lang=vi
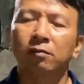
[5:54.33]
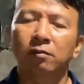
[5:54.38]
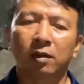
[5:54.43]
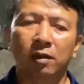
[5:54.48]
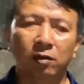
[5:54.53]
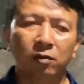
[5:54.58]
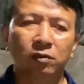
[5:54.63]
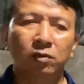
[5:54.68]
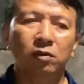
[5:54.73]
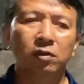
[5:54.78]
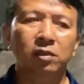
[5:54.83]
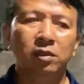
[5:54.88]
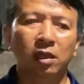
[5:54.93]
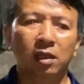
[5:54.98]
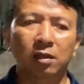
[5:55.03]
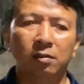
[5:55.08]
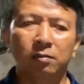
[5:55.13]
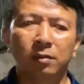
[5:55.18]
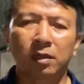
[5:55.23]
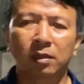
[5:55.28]
Mà cô chú anh
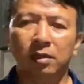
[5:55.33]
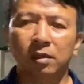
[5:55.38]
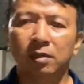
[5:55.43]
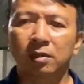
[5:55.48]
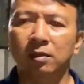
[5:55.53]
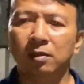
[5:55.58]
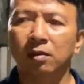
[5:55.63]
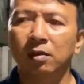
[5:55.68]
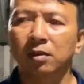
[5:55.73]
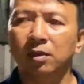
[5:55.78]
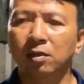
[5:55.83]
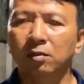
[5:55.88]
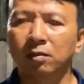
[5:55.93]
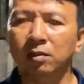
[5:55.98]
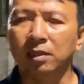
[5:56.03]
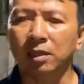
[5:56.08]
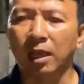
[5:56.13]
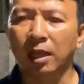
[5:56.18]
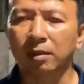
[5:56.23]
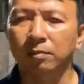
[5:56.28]
chị mình á, có nhiều
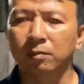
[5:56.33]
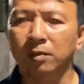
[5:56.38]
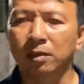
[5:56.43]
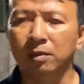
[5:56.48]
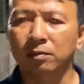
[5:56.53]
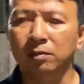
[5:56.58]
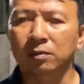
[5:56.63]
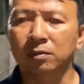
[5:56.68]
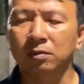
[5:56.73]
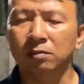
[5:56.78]
cái trại mà